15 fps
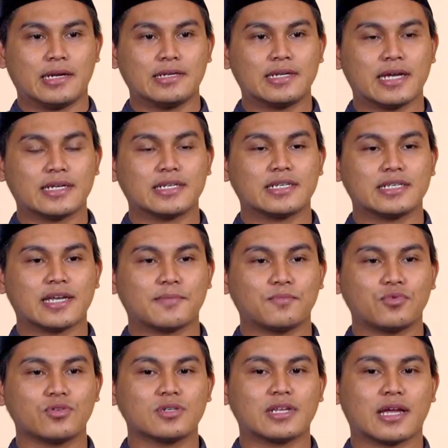dan dia
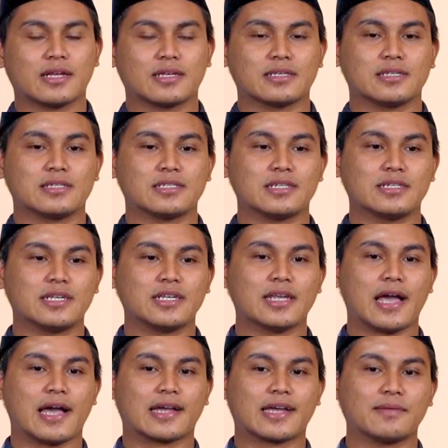pun yang sendiri
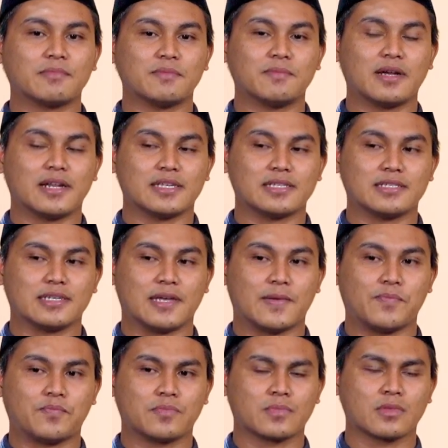akan membalasnya.
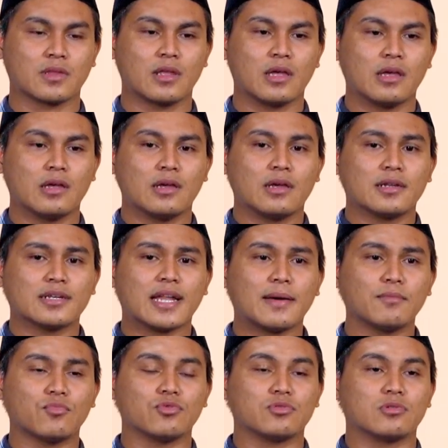
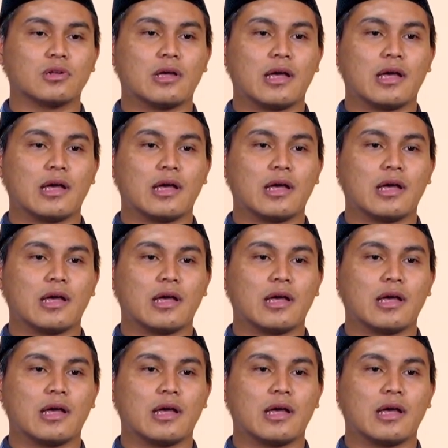Namun,